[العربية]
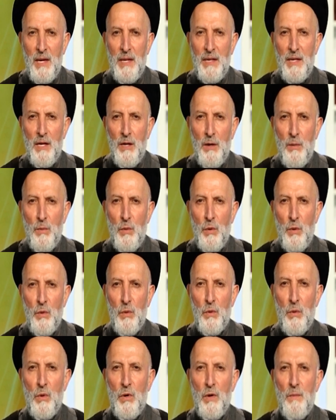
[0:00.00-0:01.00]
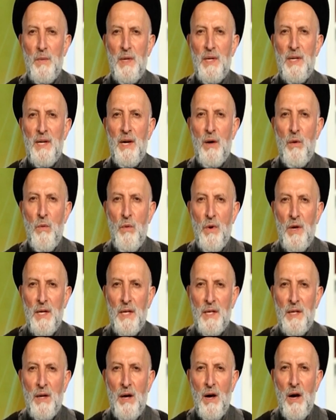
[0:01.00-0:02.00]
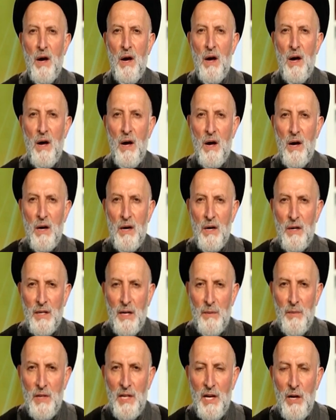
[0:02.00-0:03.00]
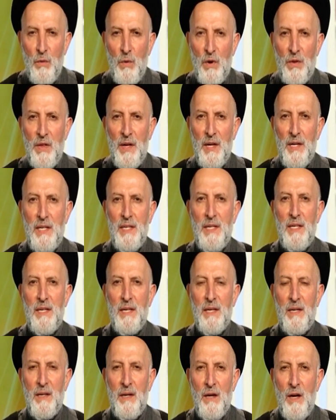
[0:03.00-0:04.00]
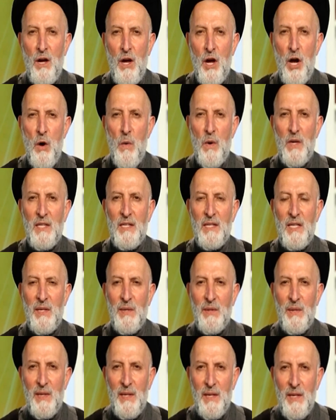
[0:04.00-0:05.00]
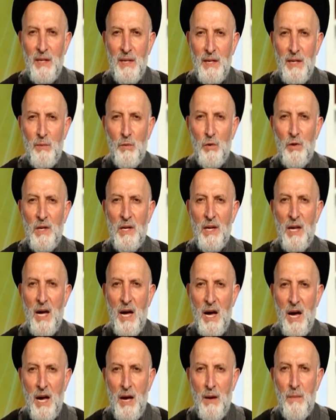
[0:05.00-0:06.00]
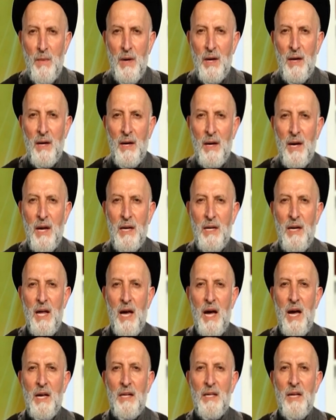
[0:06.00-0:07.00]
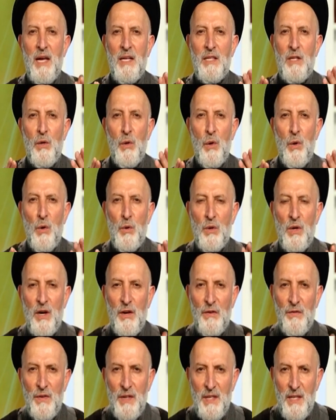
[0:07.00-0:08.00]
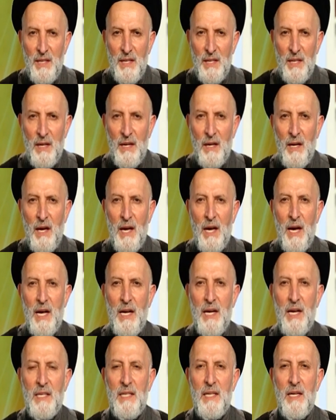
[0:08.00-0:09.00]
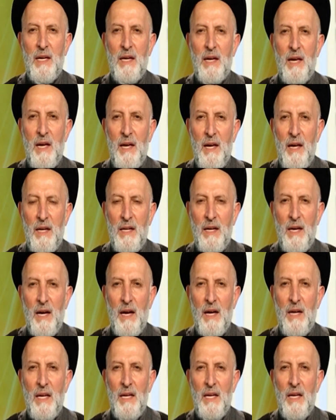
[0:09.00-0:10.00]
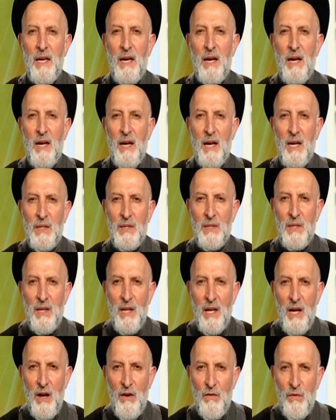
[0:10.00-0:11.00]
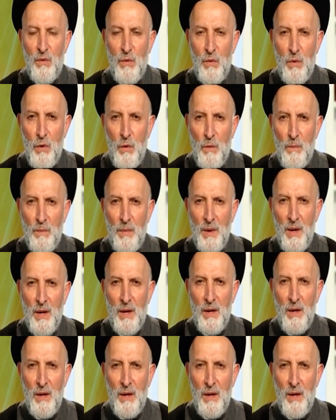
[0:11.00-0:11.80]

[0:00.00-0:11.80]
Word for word: ينبع من نوع اخر من الوثنيه هو التسليم الاعمى للعادات الخرافيه التي كان عليها اسلافهم